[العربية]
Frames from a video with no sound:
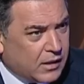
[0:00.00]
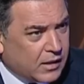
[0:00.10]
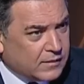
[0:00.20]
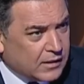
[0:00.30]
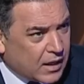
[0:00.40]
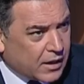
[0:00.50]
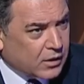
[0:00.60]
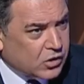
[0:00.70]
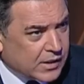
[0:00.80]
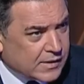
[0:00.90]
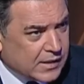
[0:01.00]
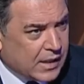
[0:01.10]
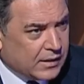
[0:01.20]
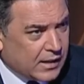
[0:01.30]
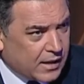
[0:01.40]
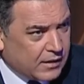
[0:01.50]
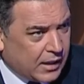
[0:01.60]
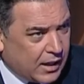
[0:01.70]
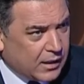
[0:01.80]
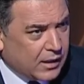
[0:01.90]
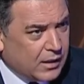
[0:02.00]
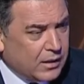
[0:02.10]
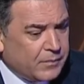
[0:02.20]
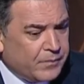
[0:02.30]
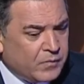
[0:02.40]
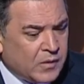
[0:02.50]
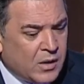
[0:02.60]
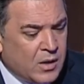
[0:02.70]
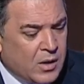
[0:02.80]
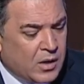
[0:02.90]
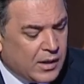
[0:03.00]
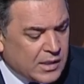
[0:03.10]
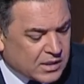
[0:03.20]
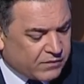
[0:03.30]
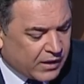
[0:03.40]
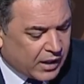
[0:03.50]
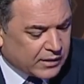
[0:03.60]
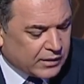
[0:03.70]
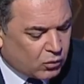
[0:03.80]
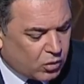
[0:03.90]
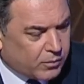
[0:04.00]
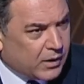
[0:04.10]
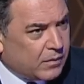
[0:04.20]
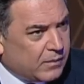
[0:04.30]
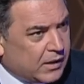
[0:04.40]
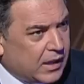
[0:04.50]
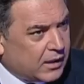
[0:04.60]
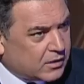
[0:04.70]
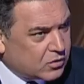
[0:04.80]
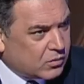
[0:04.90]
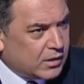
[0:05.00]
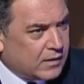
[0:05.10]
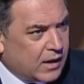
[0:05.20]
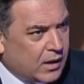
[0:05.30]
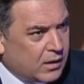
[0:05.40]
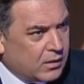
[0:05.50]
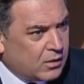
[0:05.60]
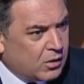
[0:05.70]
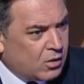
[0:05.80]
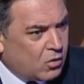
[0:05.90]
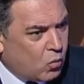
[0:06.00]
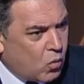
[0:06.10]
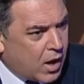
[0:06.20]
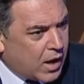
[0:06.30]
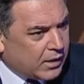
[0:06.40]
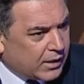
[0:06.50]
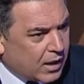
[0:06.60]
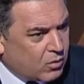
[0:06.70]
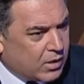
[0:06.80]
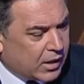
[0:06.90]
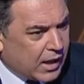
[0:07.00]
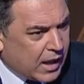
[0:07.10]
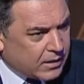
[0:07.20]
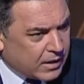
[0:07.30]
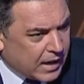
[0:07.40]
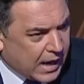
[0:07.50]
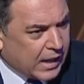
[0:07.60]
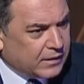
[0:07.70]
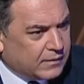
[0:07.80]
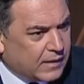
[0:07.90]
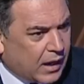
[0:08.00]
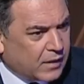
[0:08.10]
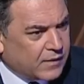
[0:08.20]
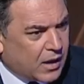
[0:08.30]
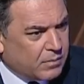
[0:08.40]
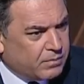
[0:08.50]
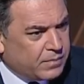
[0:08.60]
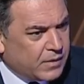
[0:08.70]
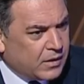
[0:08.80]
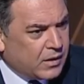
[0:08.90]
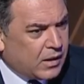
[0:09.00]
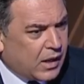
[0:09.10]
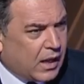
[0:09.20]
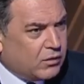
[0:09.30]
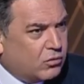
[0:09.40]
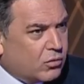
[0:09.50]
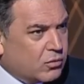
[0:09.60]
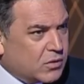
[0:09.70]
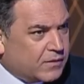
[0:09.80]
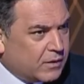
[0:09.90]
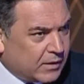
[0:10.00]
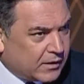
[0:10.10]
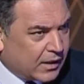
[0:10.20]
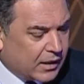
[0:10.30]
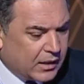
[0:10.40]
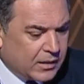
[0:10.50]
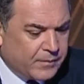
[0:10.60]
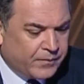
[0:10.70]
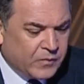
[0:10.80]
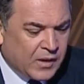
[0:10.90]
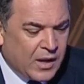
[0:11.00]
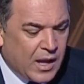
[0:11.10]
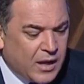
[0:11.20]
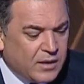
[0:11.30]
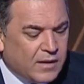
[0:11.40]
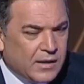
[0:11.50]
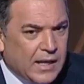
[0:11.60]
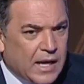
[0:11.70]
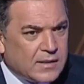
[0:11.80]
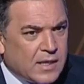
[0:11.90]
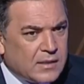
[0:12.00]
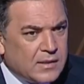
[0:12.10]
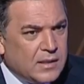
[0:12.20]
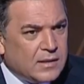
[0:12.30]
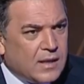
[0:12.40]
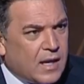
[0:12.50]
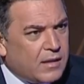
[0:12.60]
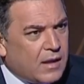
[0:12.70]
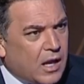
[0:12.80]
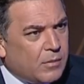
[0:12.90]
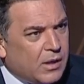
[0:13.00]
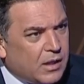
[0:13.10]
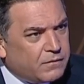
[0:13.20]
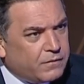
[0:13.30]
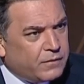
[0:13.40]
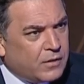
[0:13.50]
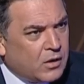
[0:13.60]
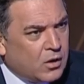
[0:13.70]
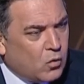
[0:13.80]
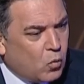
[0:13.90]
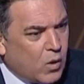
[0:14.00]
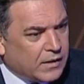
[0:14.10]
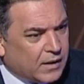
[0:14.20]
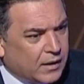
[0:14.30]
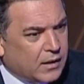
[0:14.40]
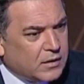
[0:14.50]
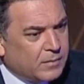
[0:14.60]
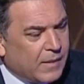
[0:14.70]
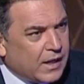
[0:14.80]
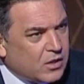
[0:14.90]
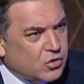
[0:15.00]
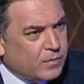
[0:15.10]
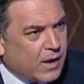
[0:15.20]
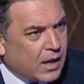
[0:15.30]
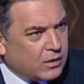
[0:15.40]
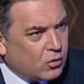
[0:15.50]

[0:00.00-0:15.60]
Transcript: اختيارك شخصيا لهذه الحلقه ليس فقط لقربك من اهل السويداء ولكونك احد اقطاب الدروز في المنطقه ايضا لحساسيه هذا الملف ودقه ما يجب ان